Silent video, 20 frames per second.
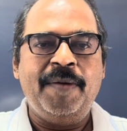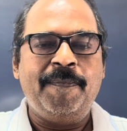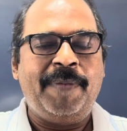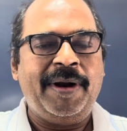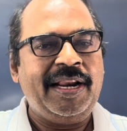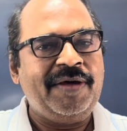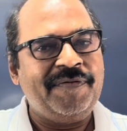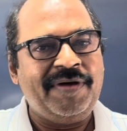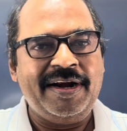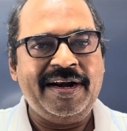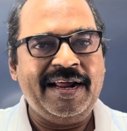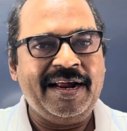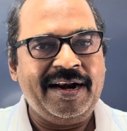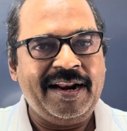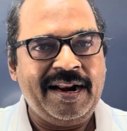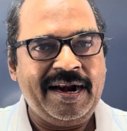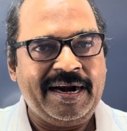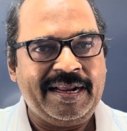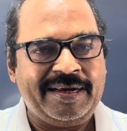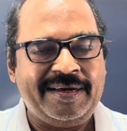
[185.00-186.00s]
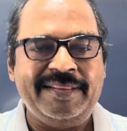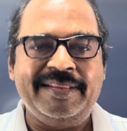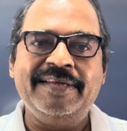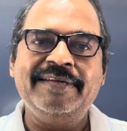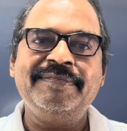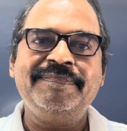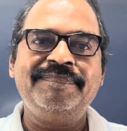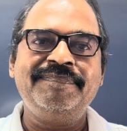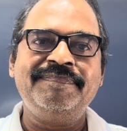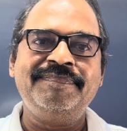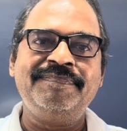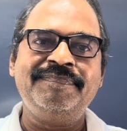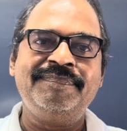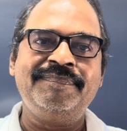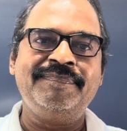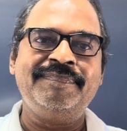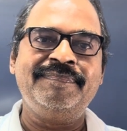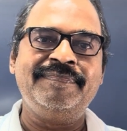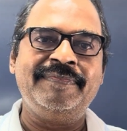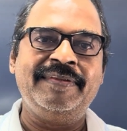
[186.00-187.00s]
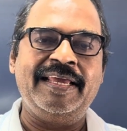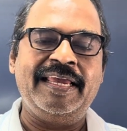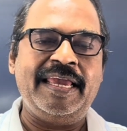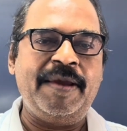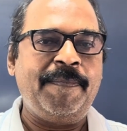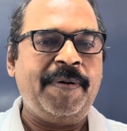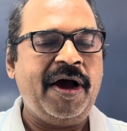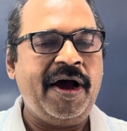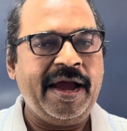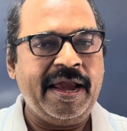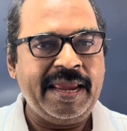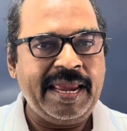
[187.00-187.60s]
பல வருடங்களாக நடக்குது இப்போ